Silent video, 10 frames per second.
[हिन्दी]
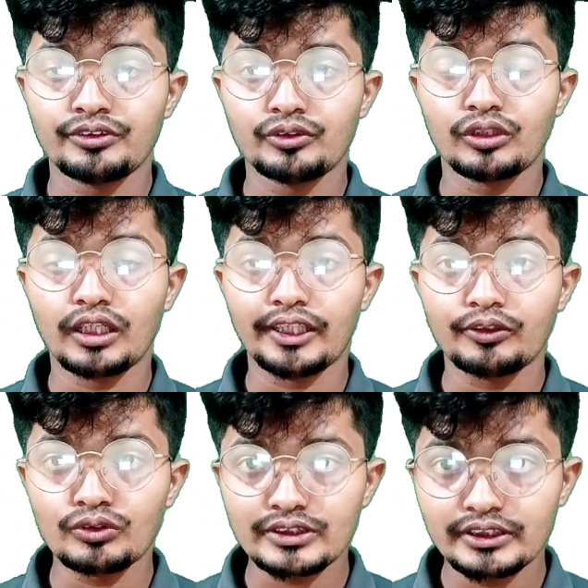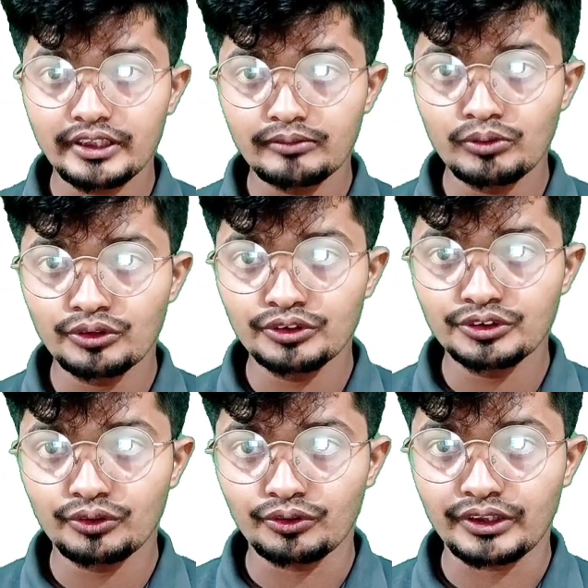तो ग्लाइकोसिटिक बॉन्ड
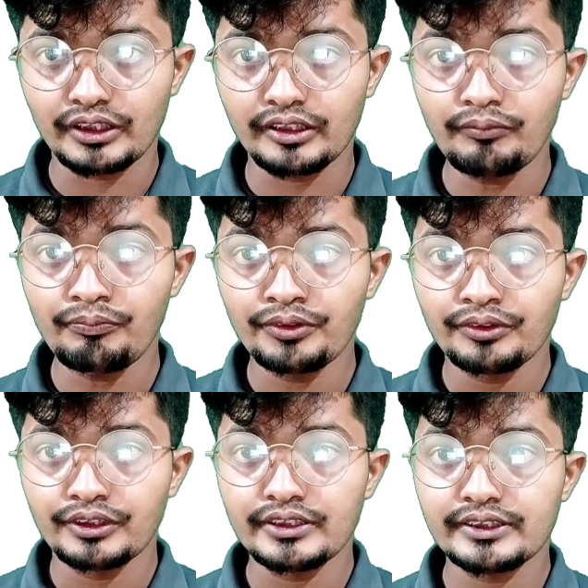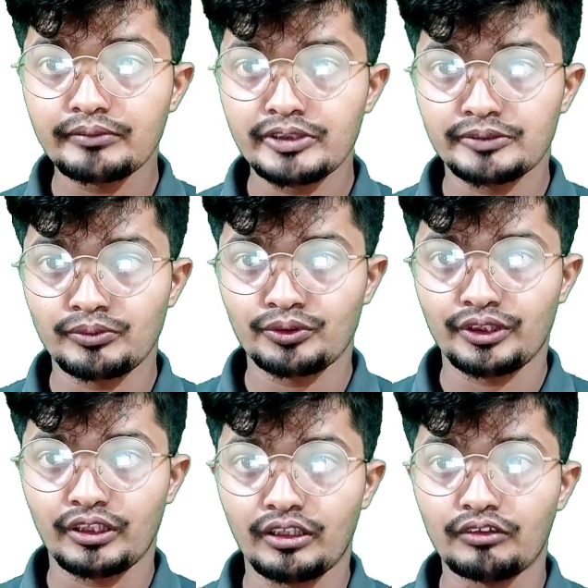जो होता है किसके बीच में
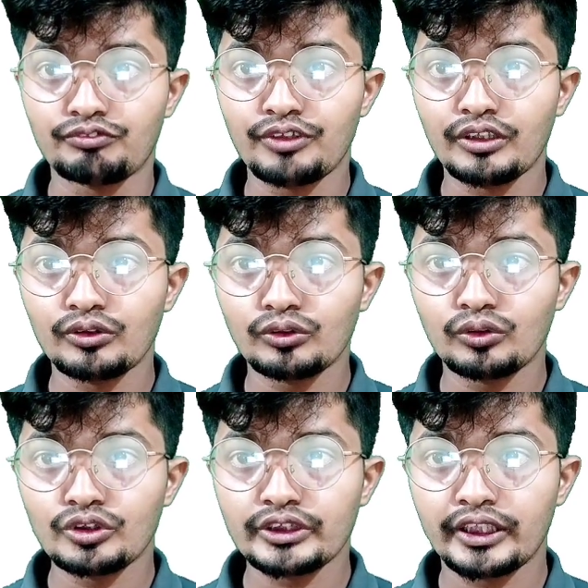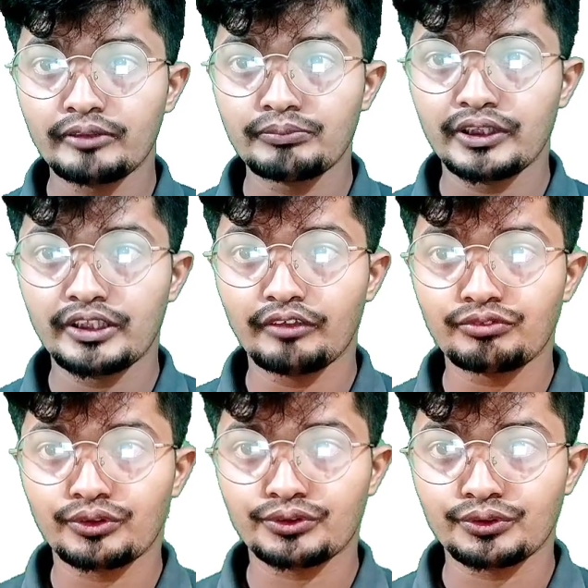होता है अल्फा ग्लूकोज एंड बीटा
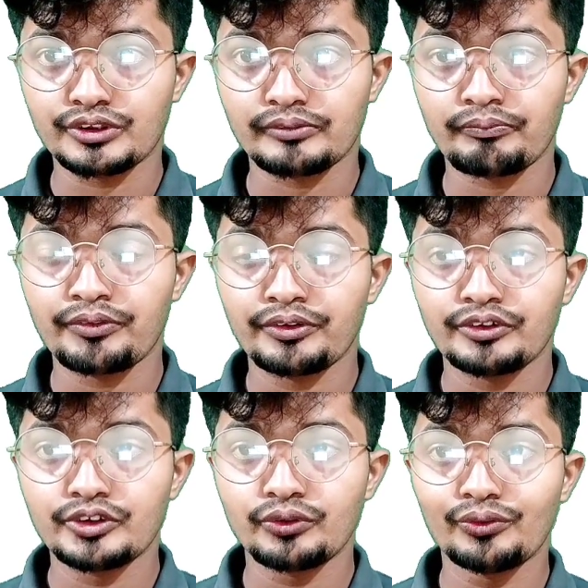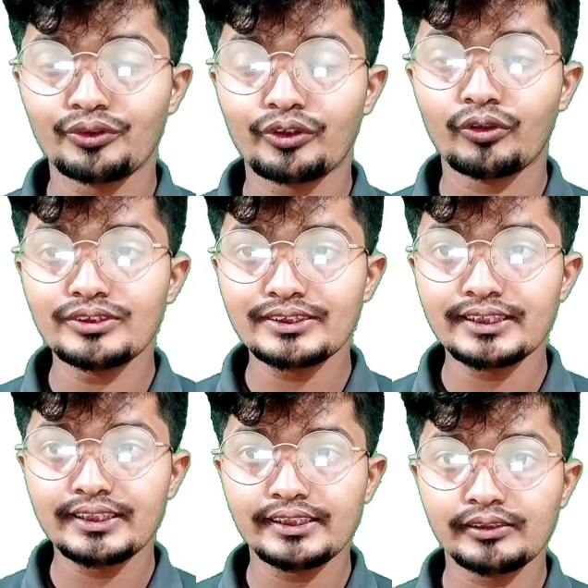फ्रुक्टोज जो कौन
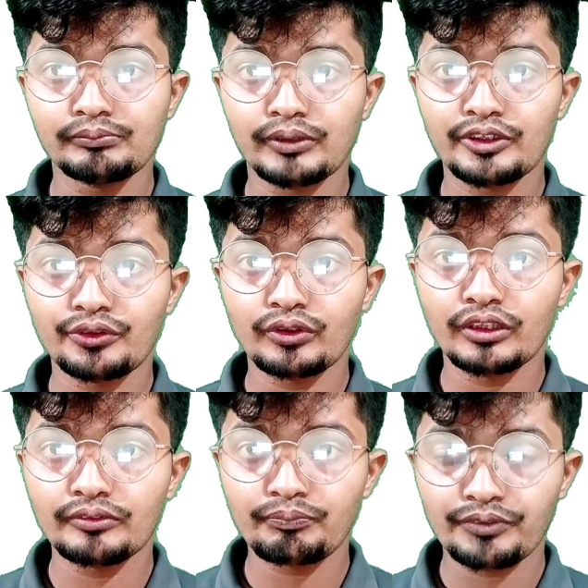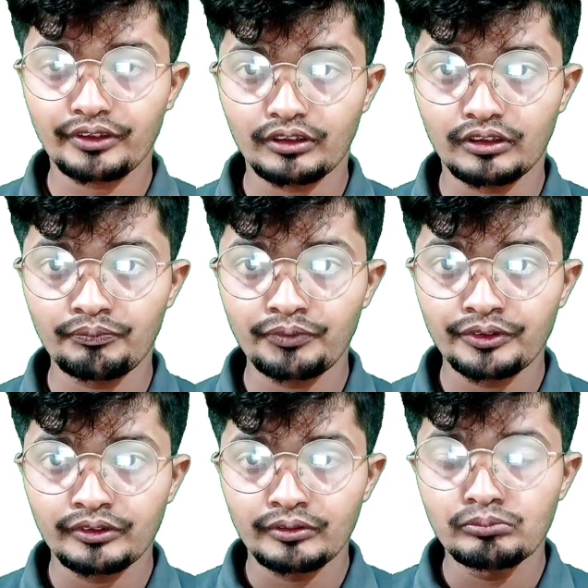से पर्टिकुलर
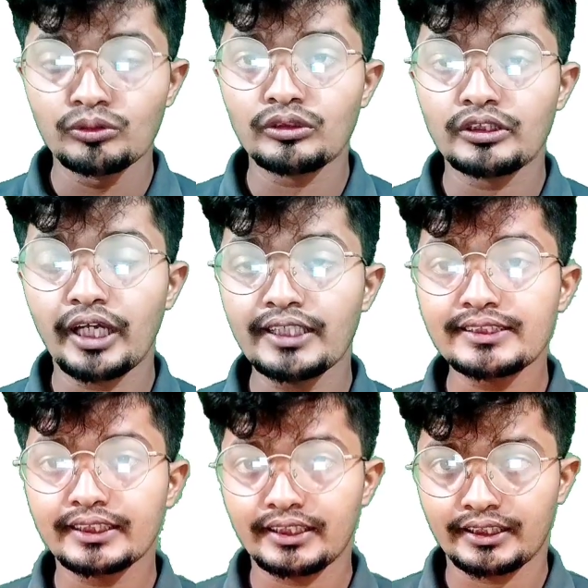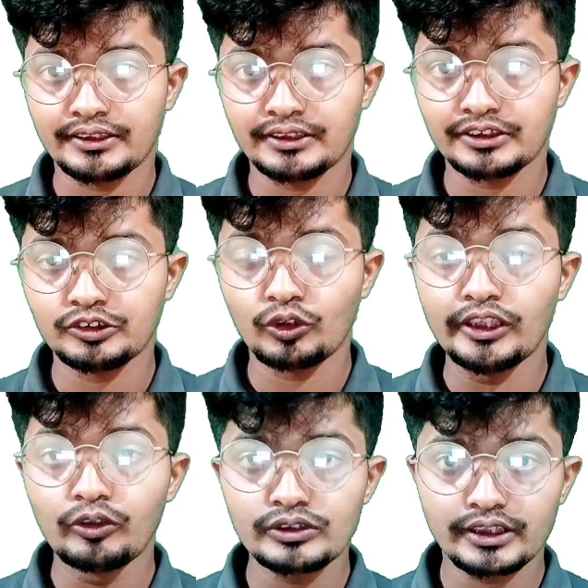डाई सेकेराइड
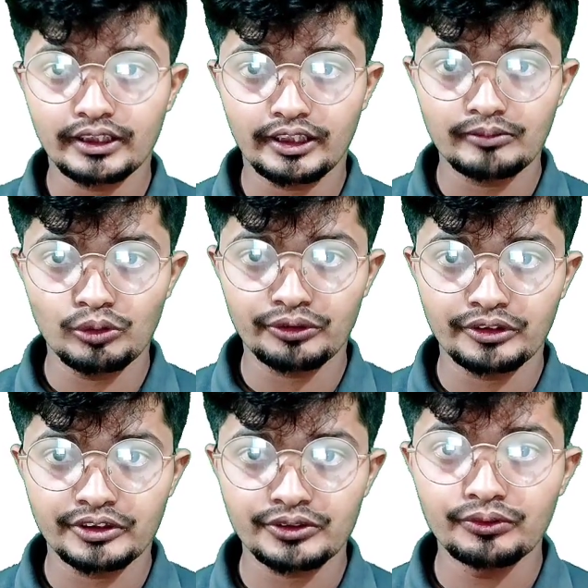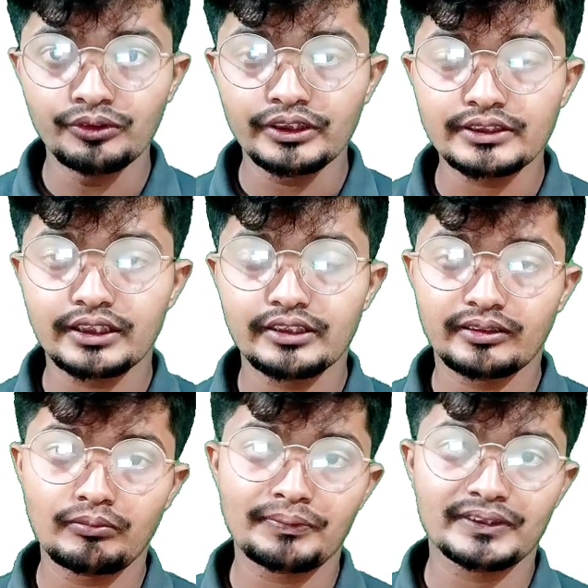ओलिगोसेकेराइड बोलते हैं जिसको इसके
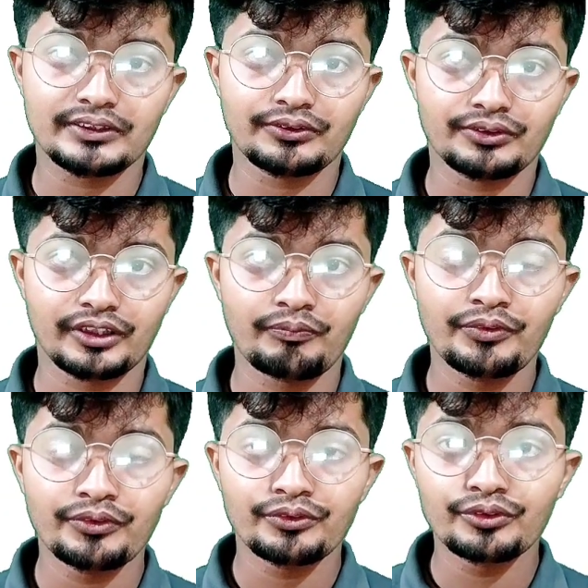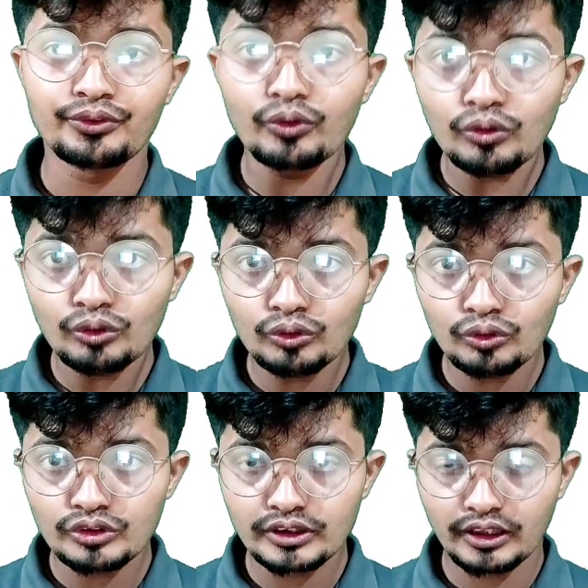अंदर में प्रेजेंट होता है तो दो
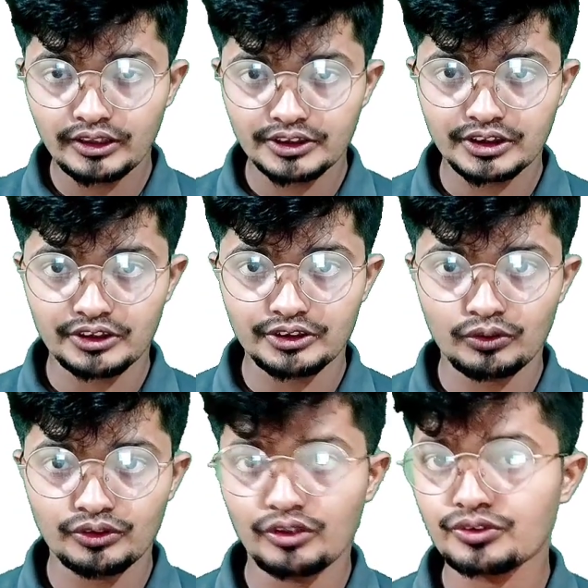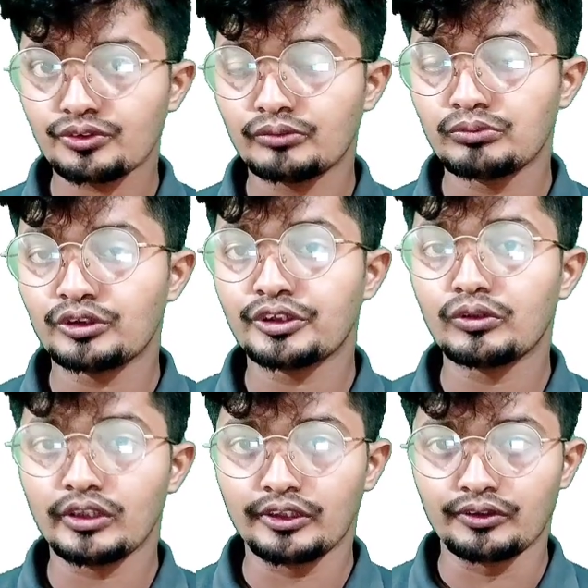ग्लूकोज का स्ट्रक्चर होता है उसको हम बोलते
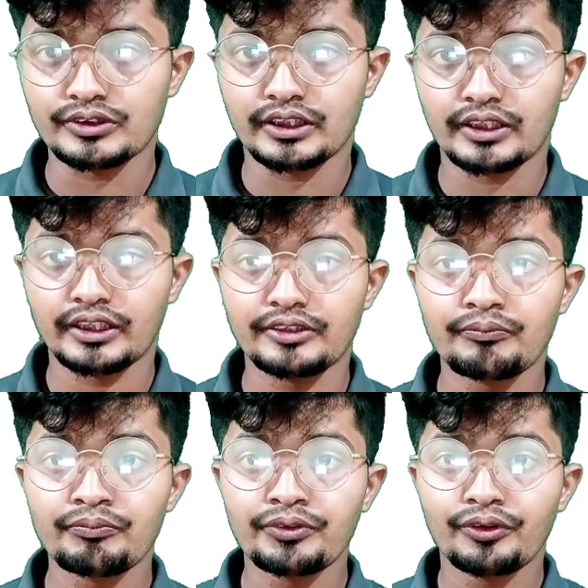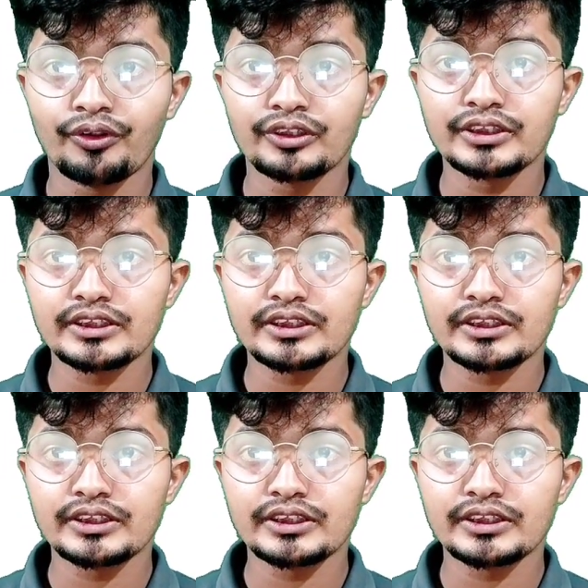हैं ओलिगोसेकेराइड और